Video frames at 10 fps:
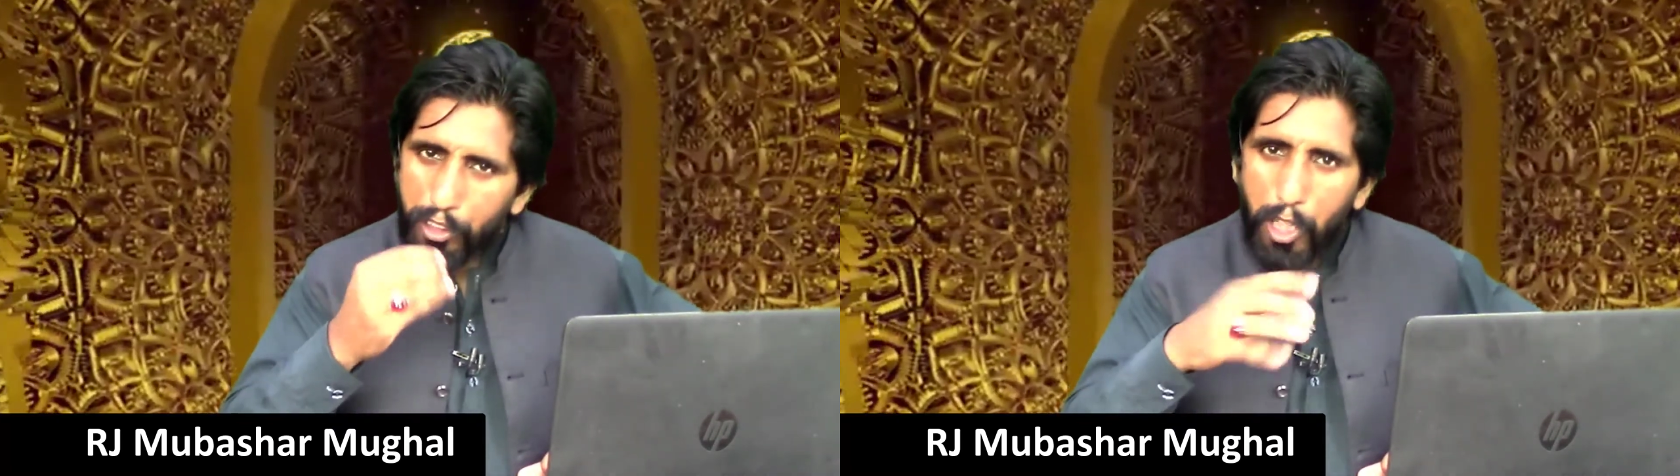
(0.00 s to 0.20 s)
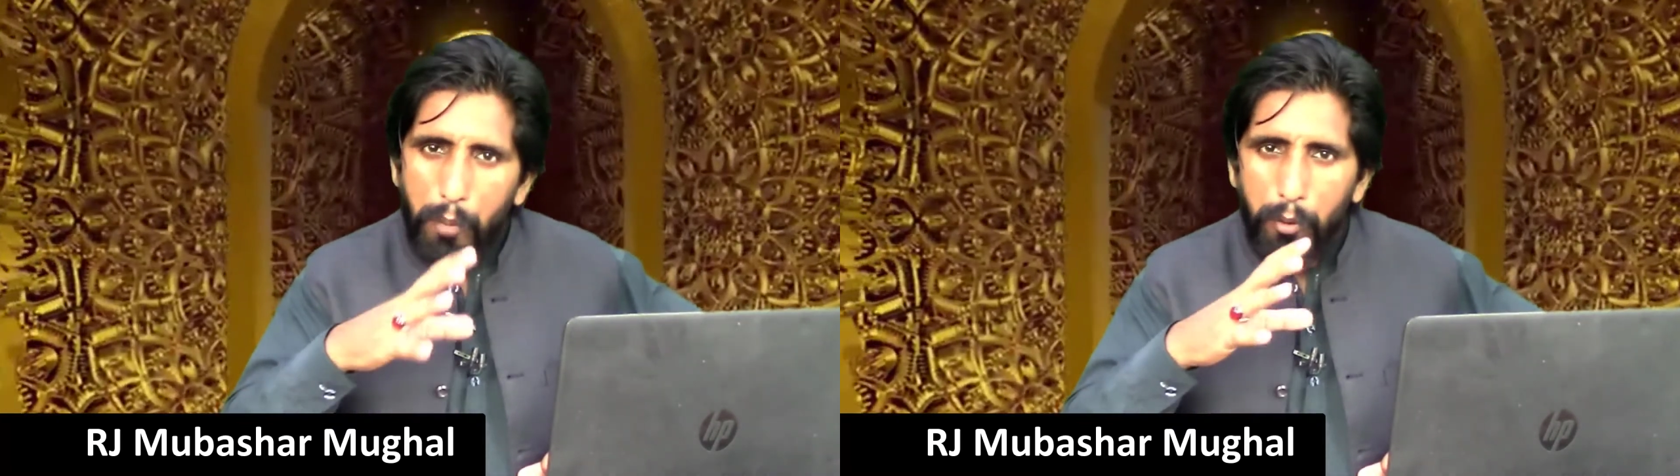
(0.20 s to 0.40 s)

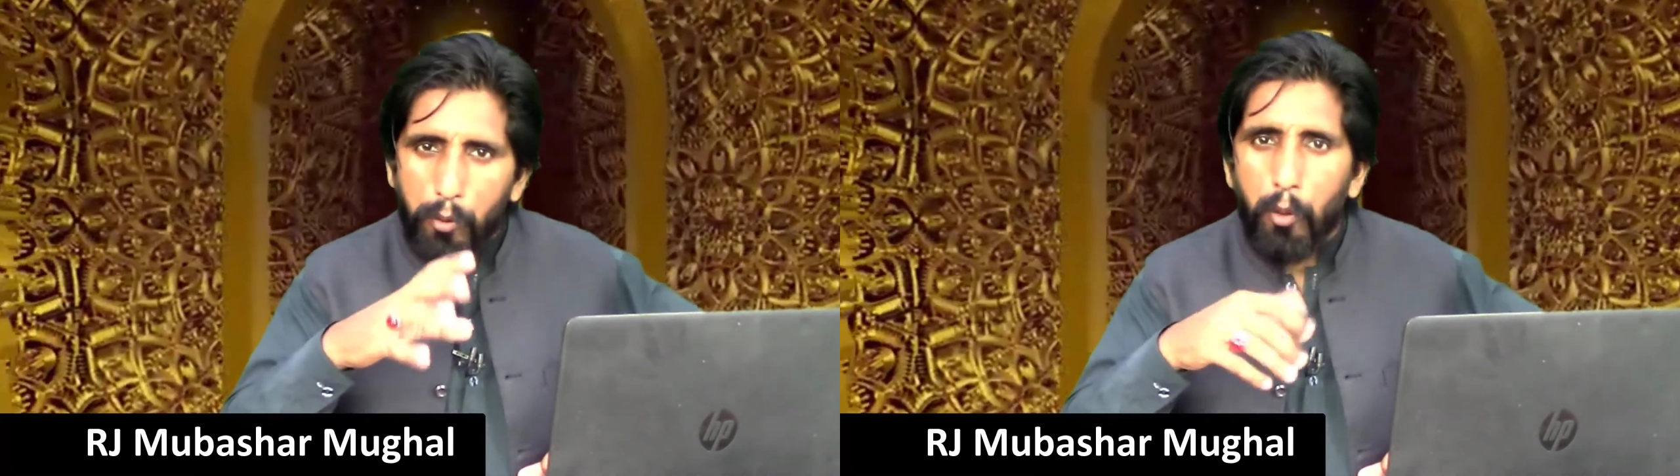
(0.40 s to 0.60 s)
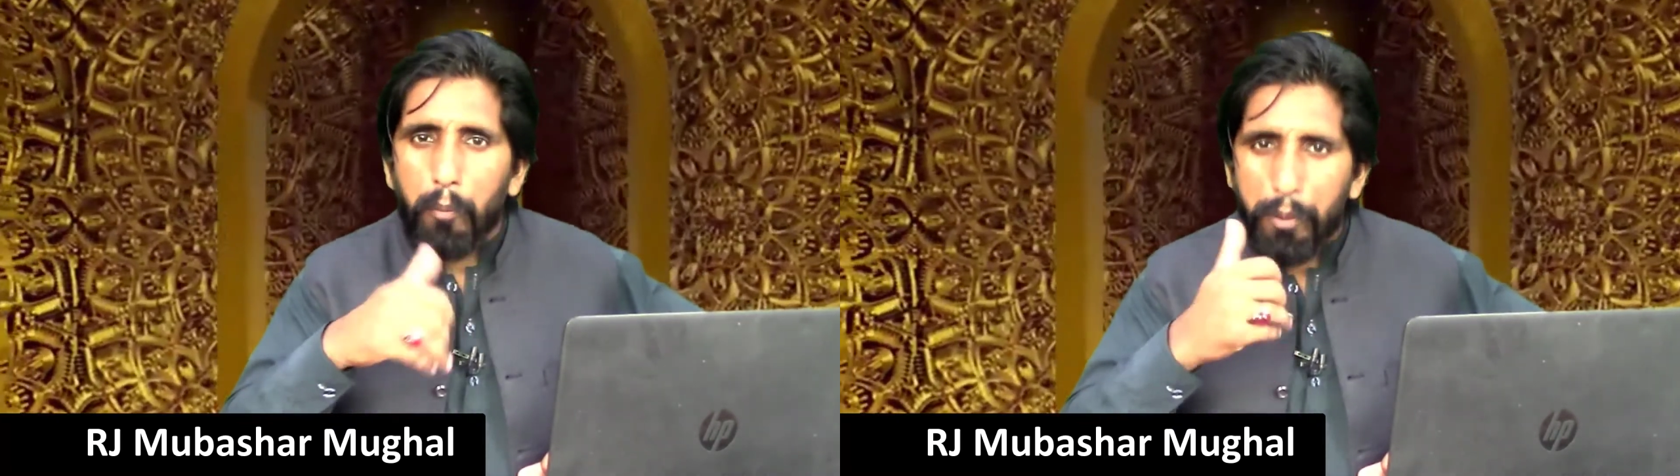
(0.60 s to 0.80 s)
काम
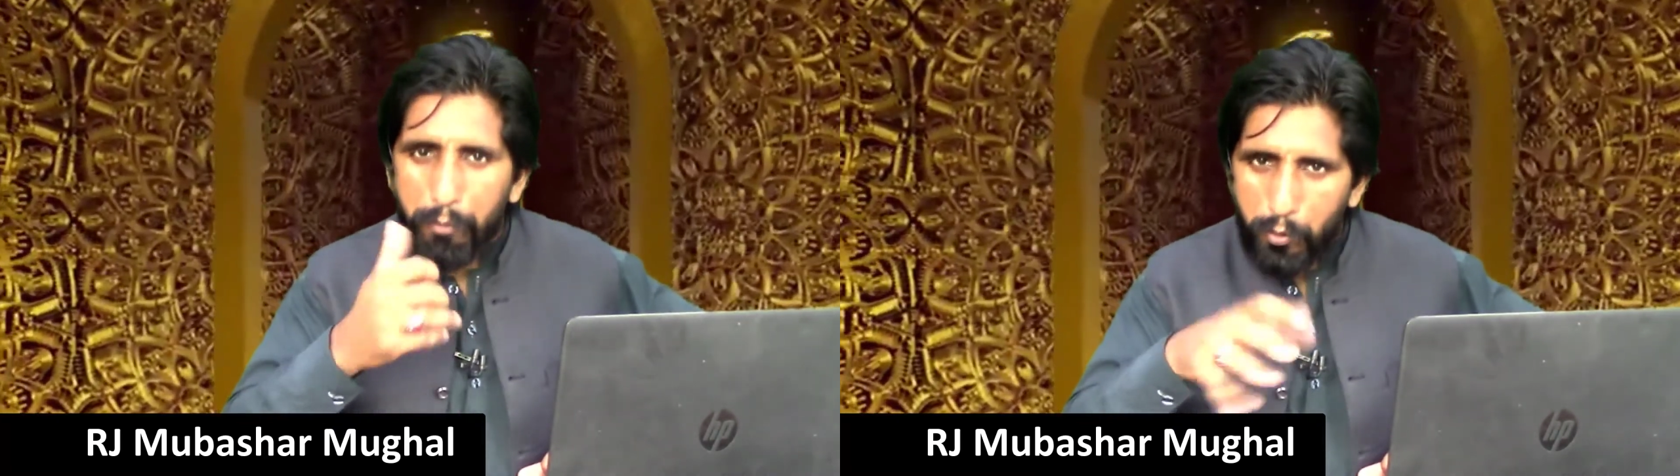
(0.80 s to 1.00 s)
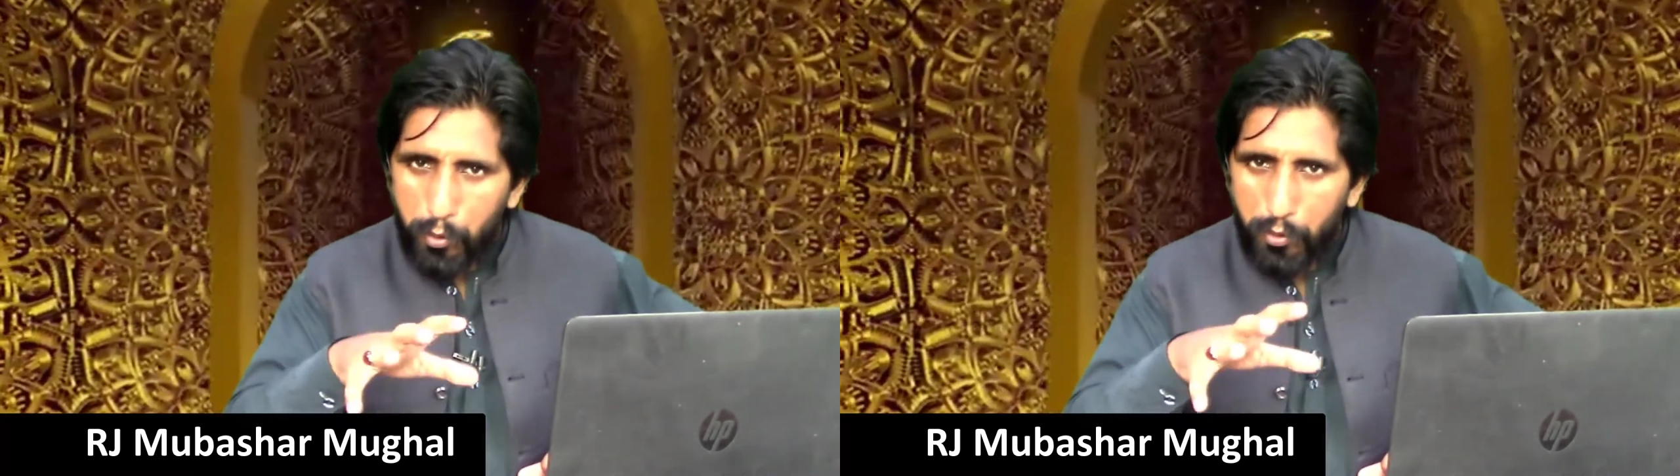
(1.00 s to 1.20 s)
रखो और फिर
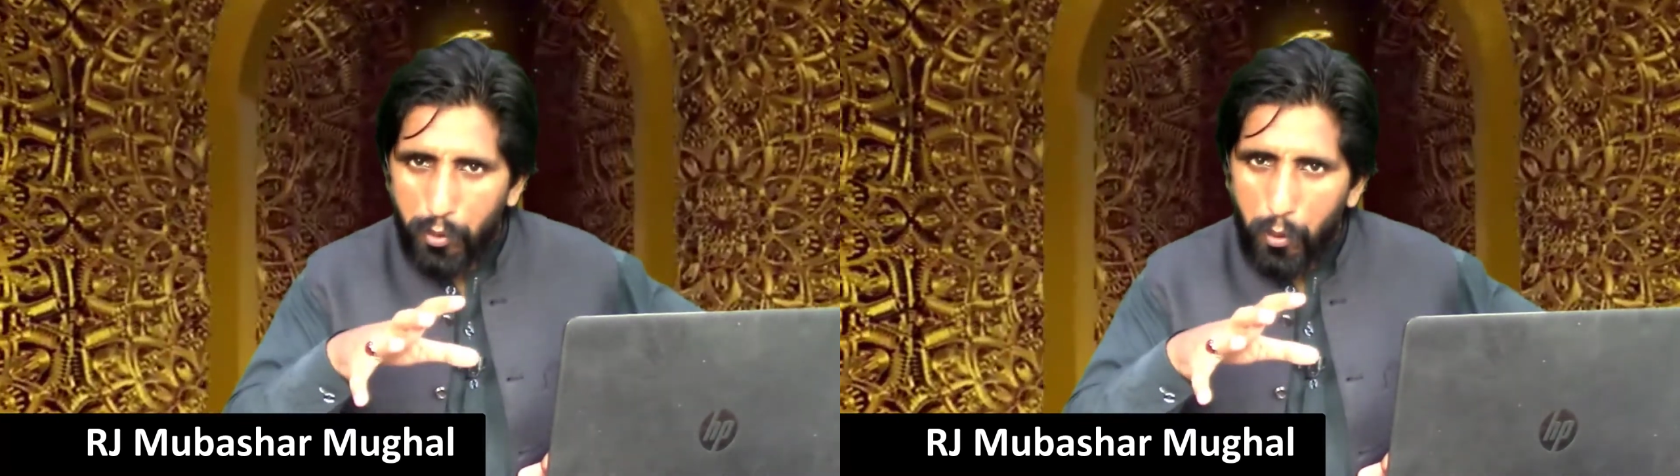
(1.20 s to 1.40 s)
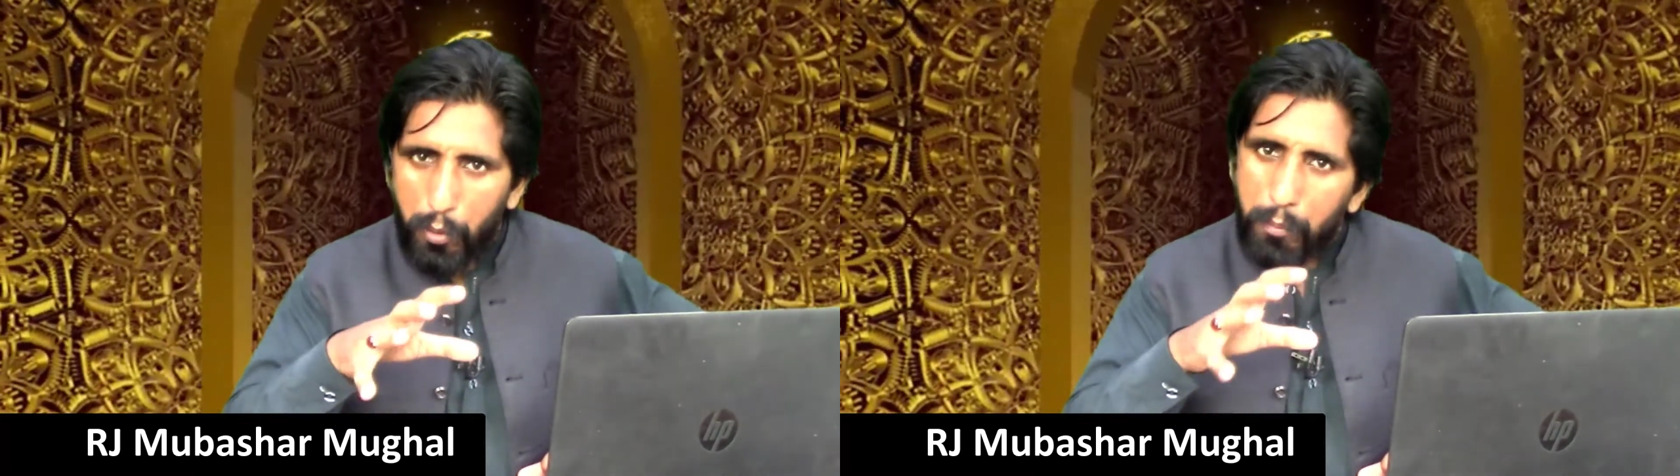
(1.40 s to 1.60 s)
फ़ोन
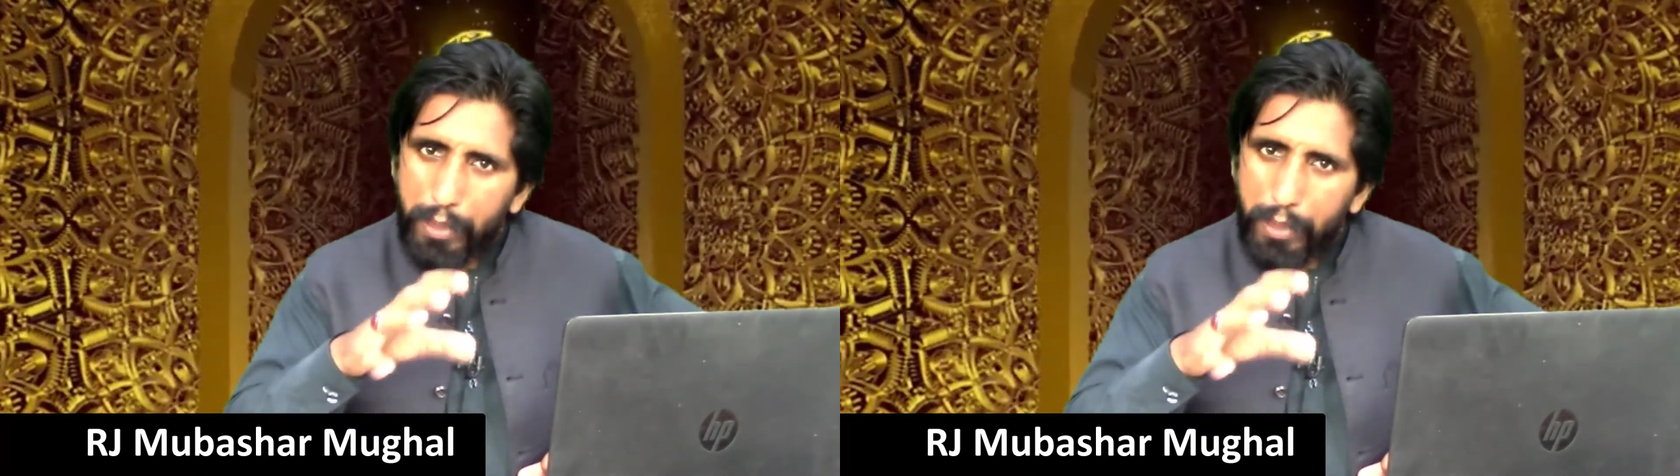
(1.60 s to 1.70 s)
कॉल